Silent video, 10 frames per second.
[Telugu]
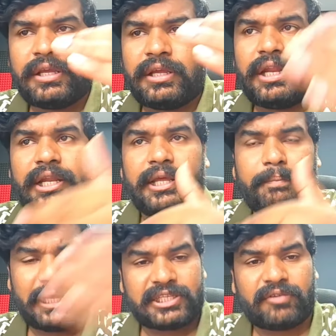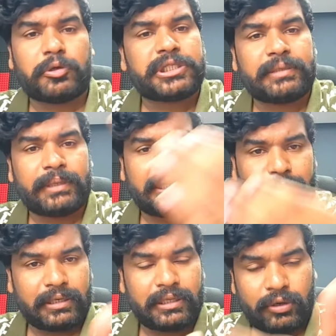నీ ప్లేస్ ఆఫ్ పోస్టింగ్ బట్టి
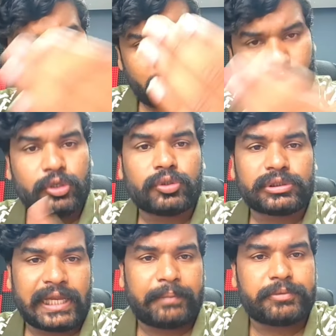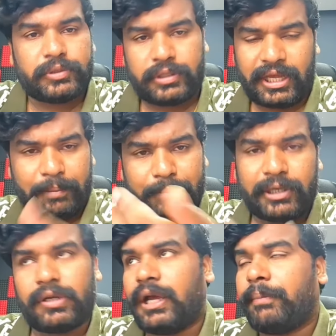మధ్యలో కూడా రెండు స్లాబ్స్ ఉంటాయి ఆ బిట్
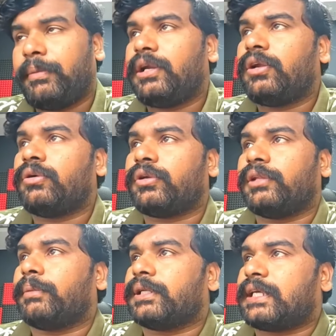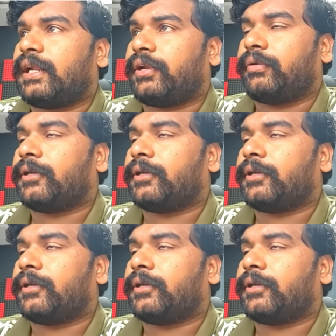ఆ మిడ్లో ఉంటుంది మన శాలరీ కూడా